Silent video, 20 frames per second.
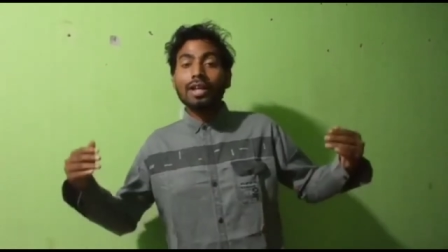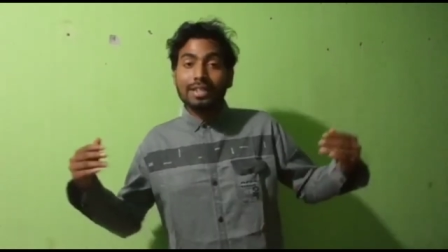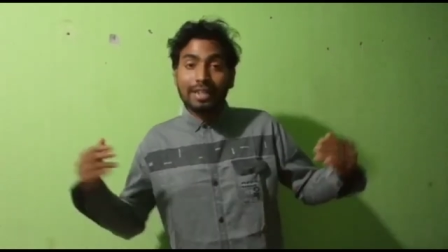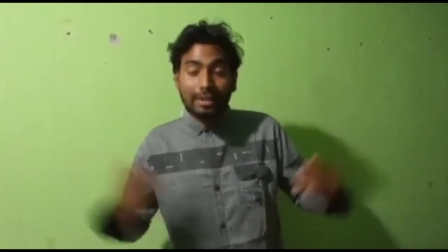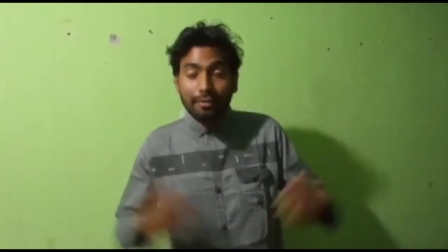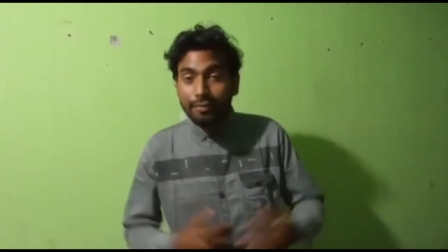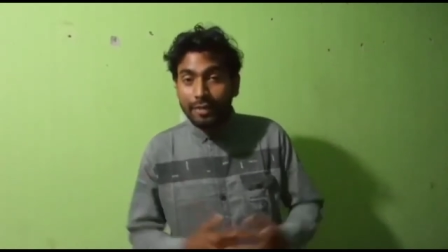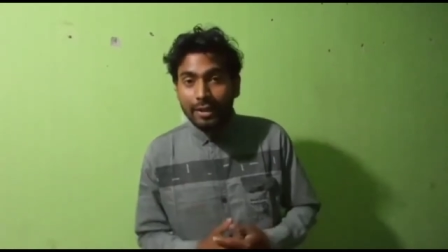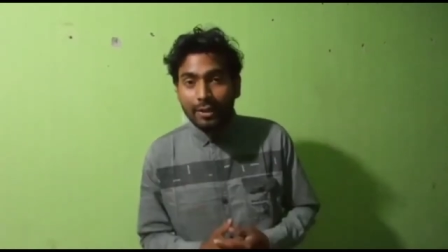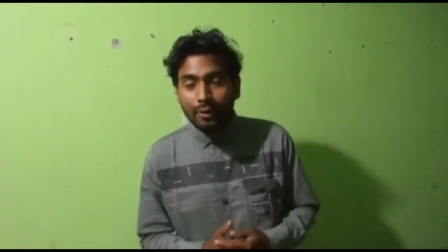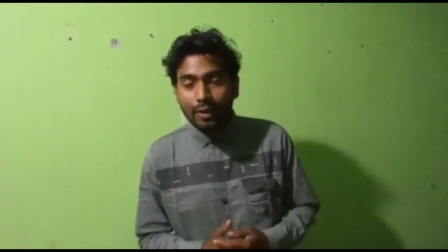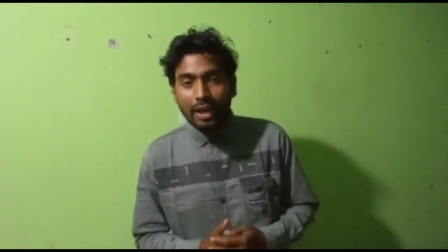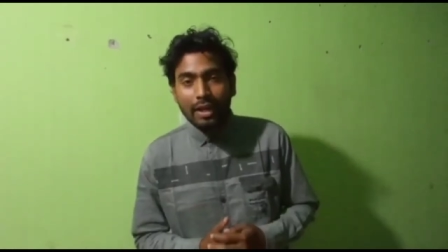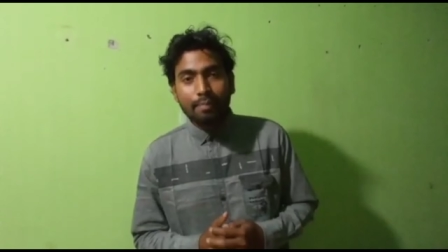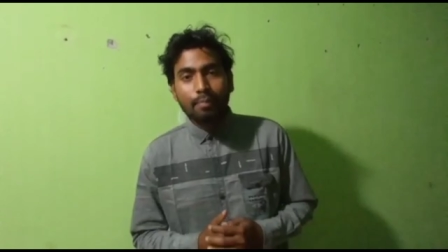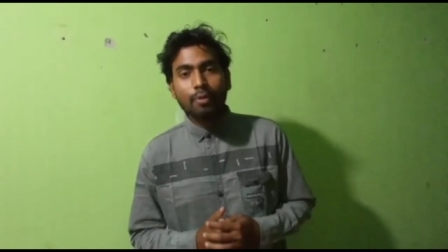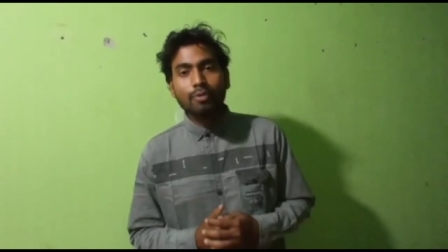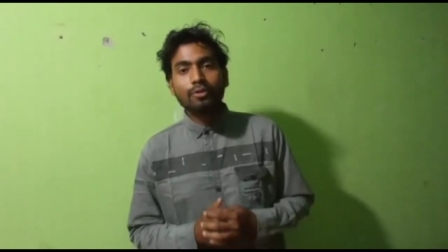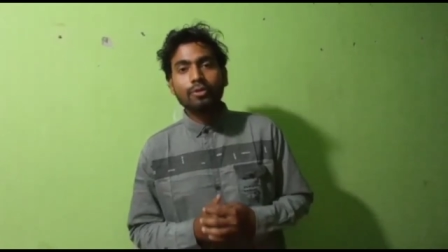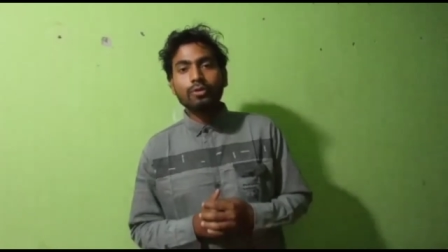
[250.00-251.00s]
তো আজকের ভিডিও
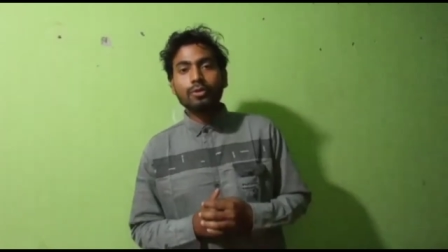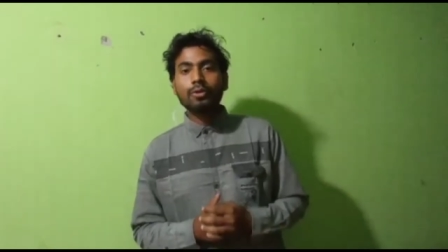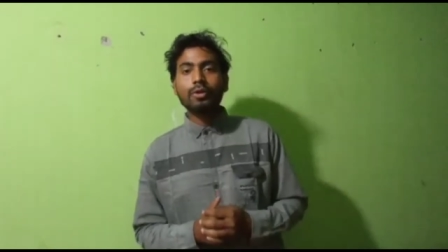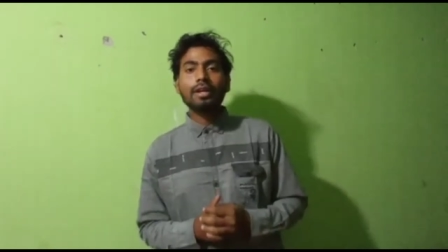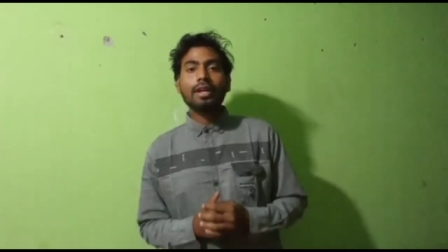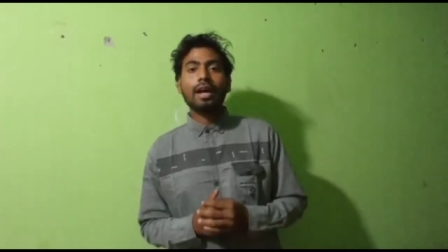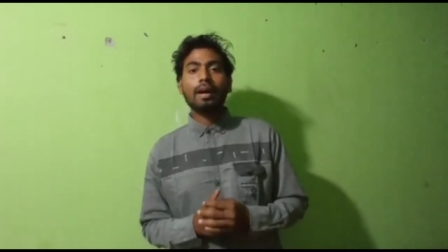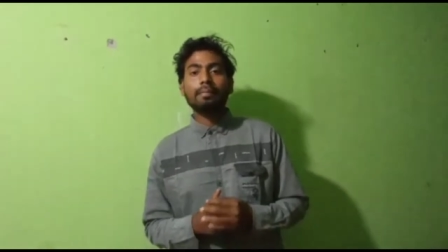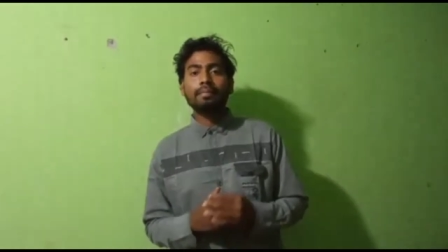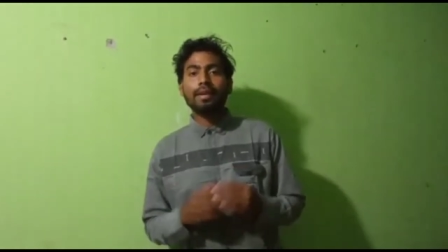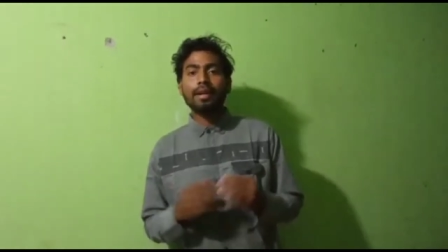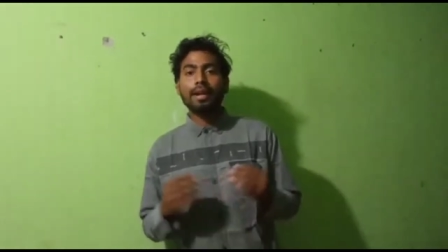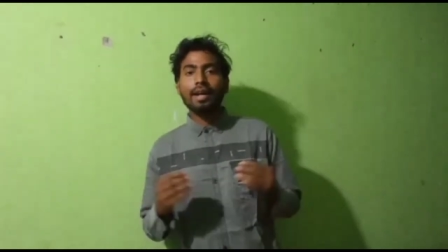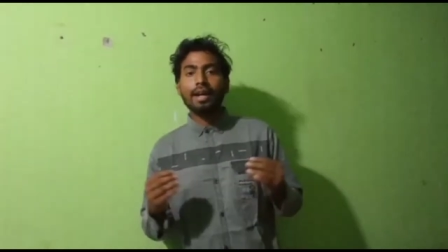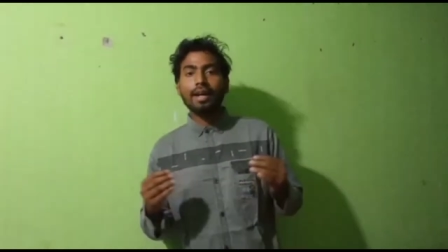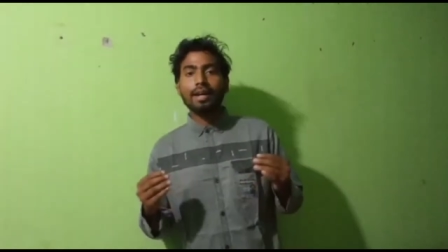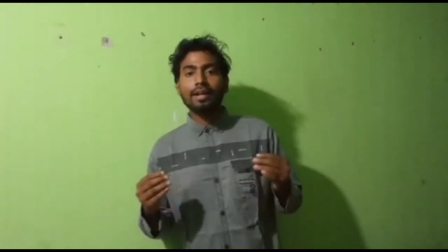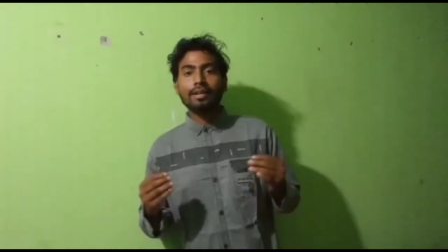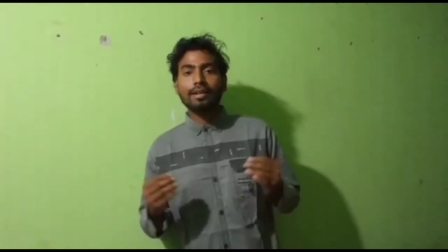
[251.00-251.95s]
এই পর্যন্তই আপনারা